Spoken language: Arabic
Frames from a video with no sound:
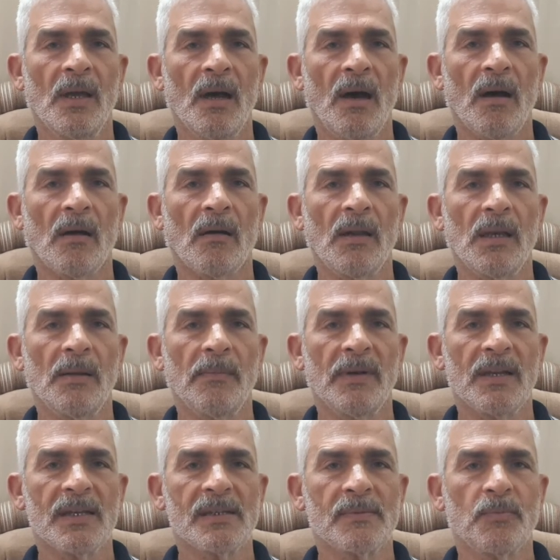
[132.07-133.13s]
اقل من
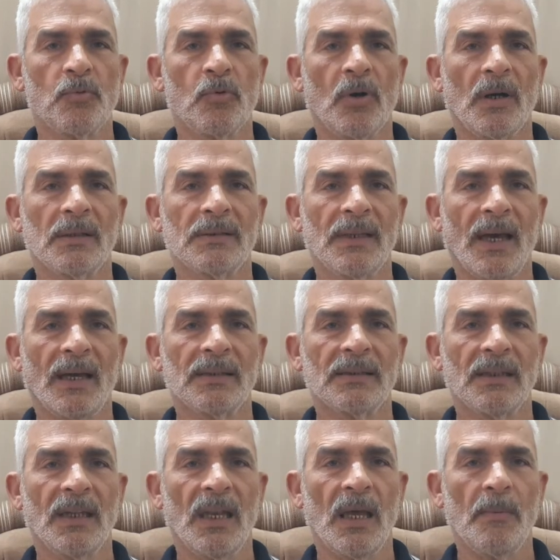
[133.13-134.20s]
اسبوع تحت
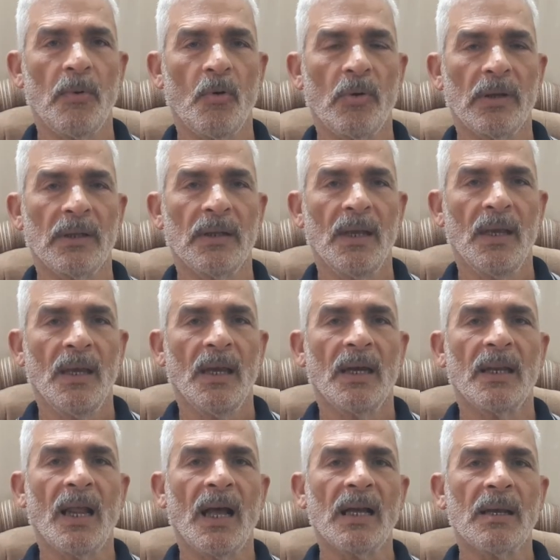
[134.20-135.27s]
الابوين
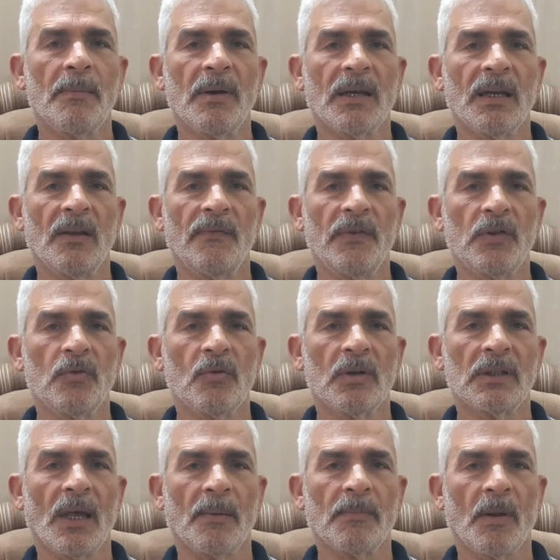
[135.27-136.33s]
إن عجبك الفيديو
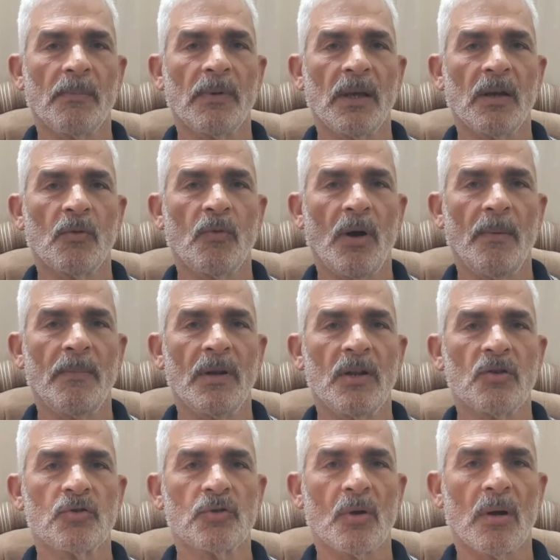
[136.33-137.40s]
ادعمنا بلايك واعمل
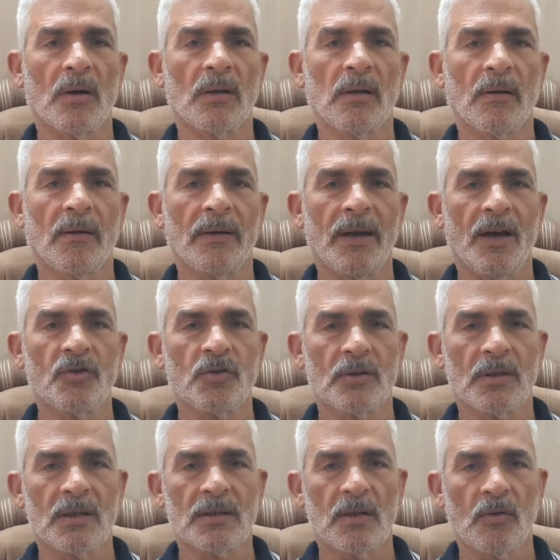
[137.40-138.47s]
اشتراك للقناة عشان
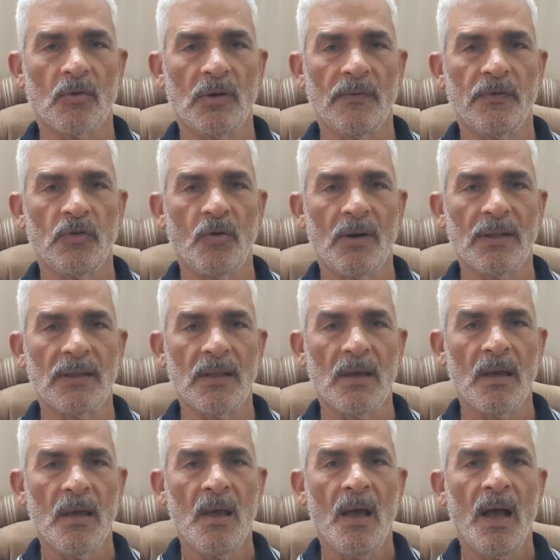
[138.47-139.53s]
تصلك كل فيديوهاتنا
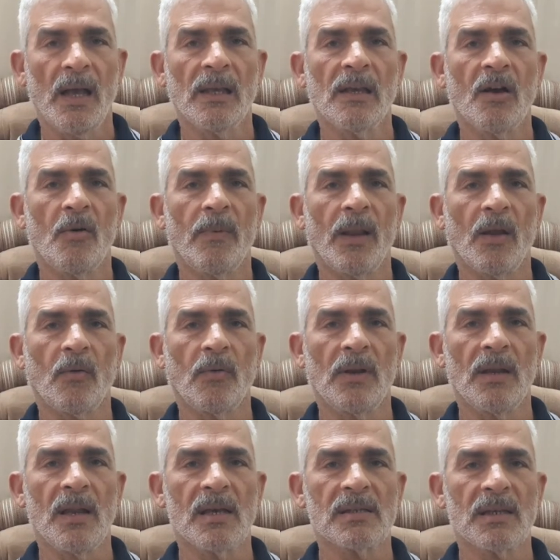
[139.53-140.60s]
هنجاوب على كل
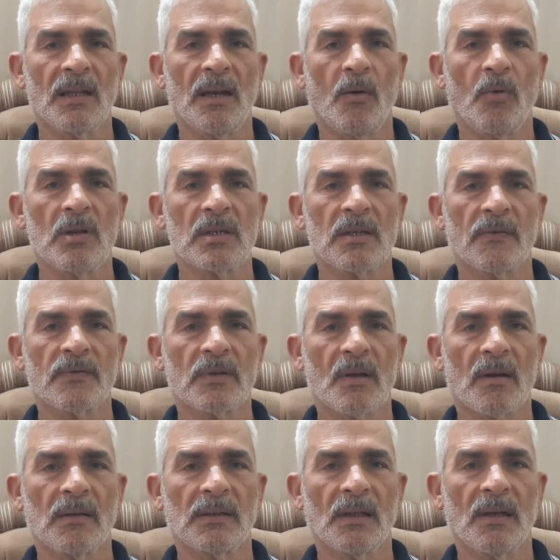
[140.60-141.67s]
الأسئلة
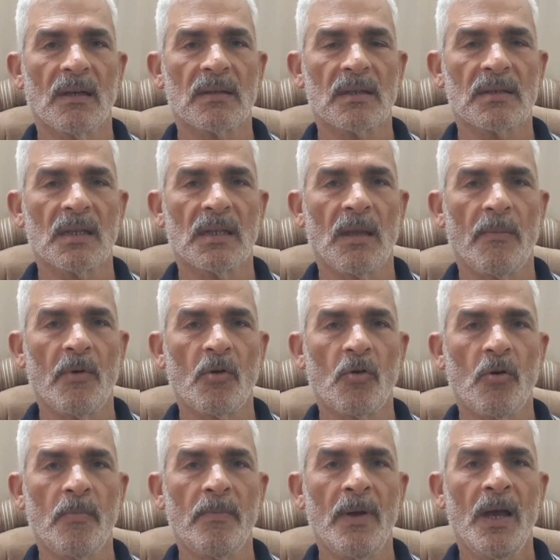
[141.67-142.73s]
والاستفسارات اللي هتصلنا
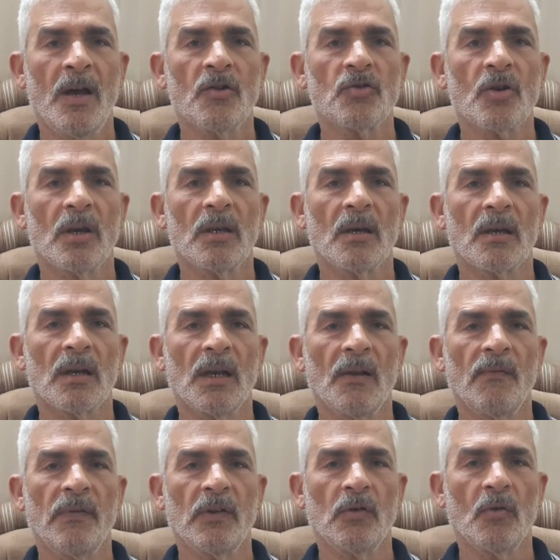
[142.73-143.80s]
منكم شير
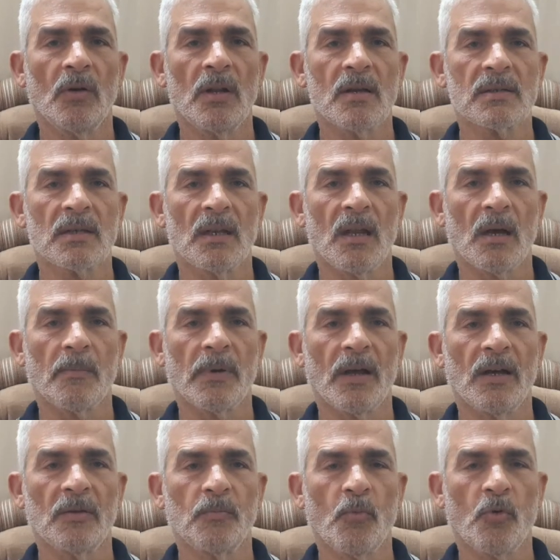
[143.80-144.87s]
الفيديو ليصل لأكبر
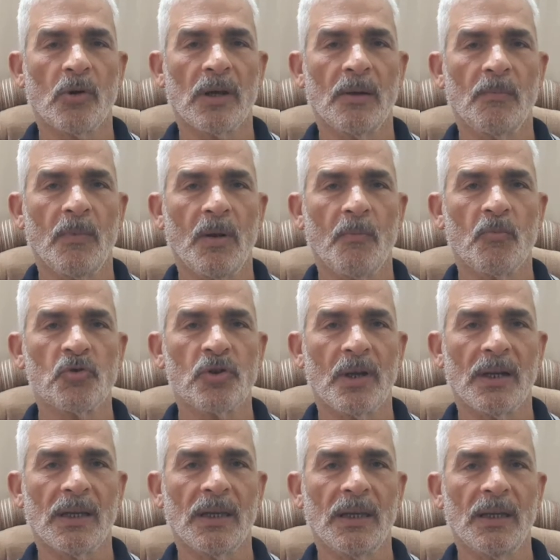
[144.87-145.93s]
عدد ممكن من
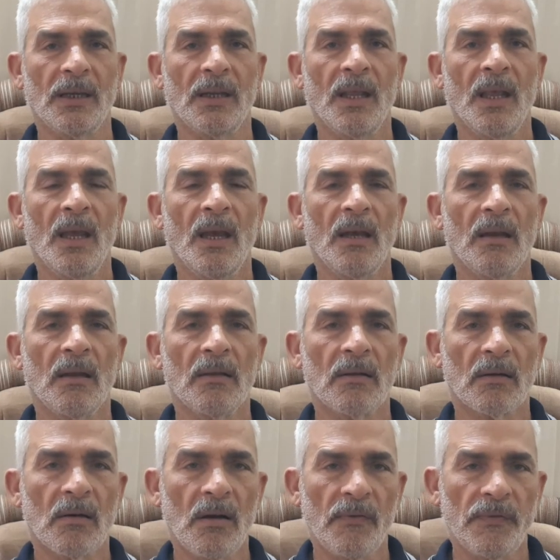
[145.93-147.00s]
المشاركين إلى
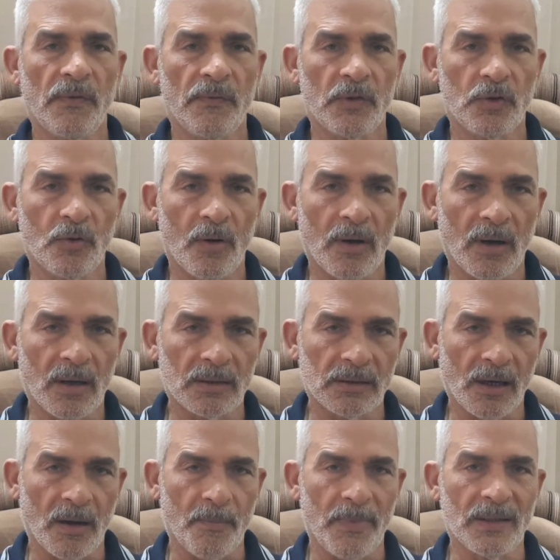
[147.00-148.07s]
اللقاء في فيديو آخر
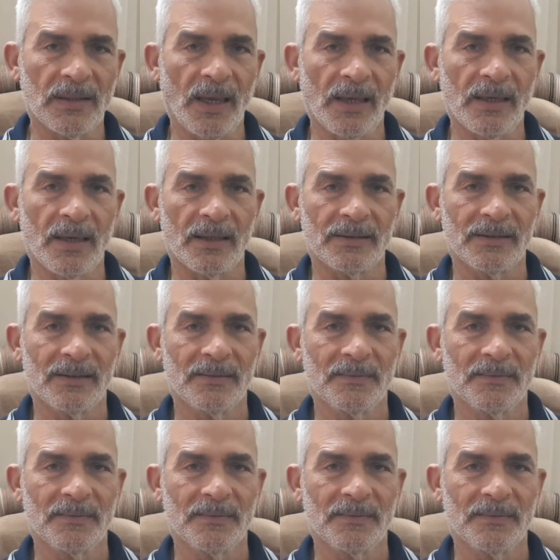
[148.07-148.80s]
تقبل تحياتي